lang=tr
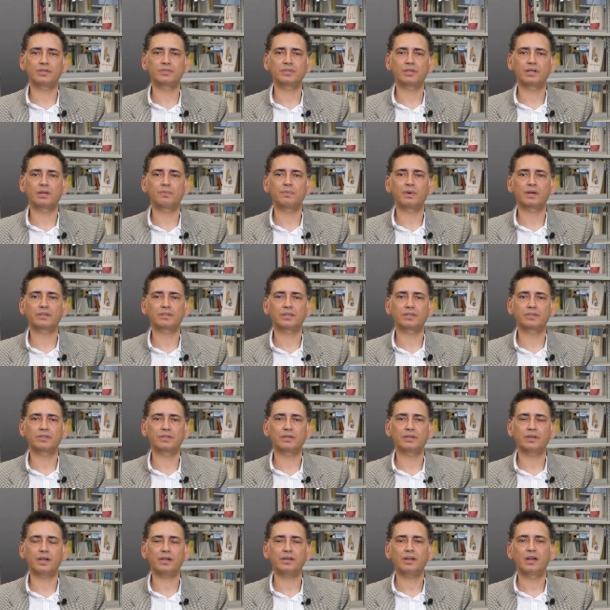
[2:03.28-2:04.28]

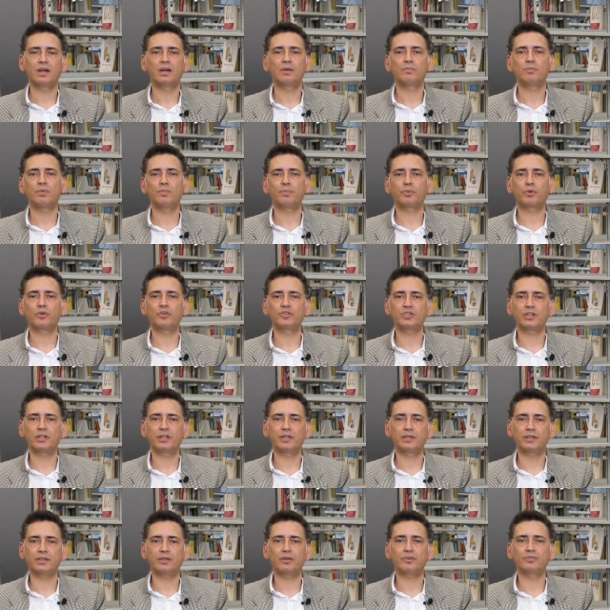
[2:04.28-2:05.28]
hazırlamaktadırlar. Bu
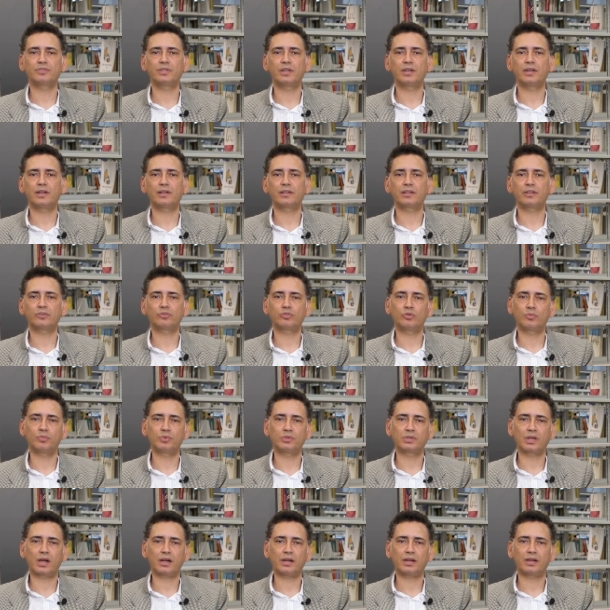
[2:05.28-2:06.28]
projeleri özellikle
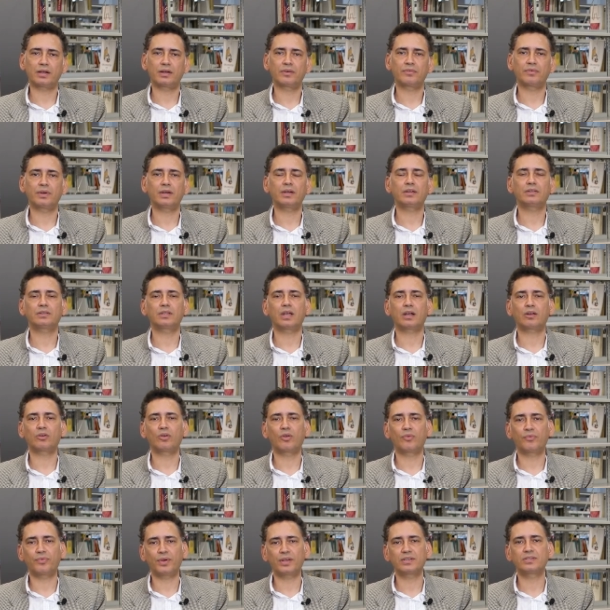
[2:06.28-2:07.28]
TÜBİTAK ve
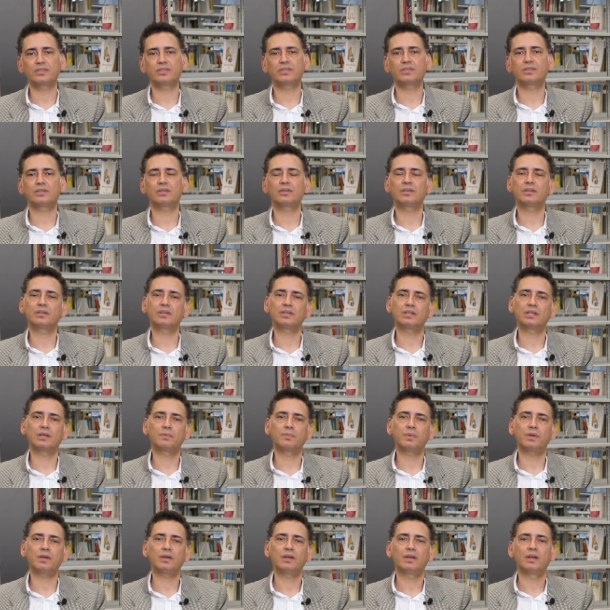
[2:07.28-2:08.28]
Teknofest
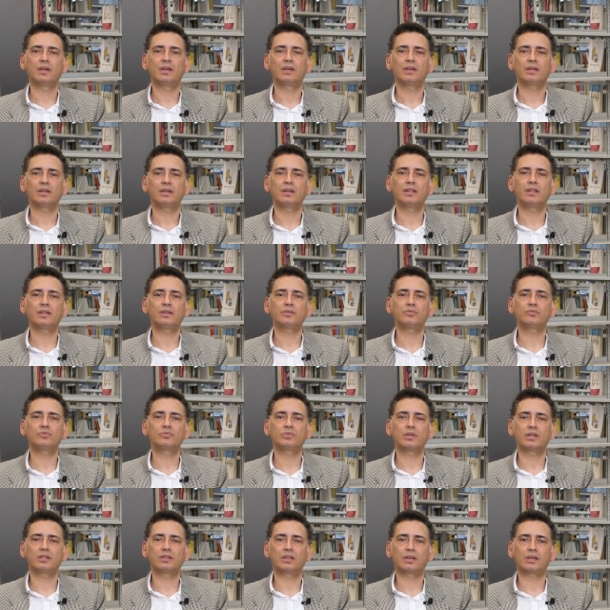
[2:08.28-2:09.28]
gibi ileri
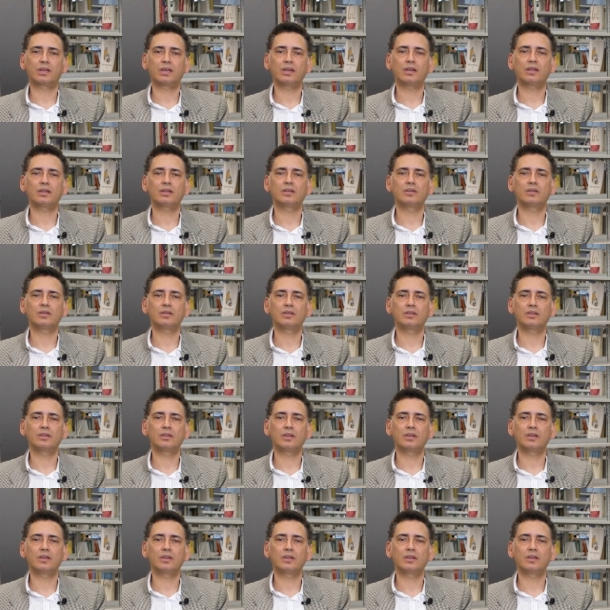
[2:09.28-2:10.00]
düzeydeki e,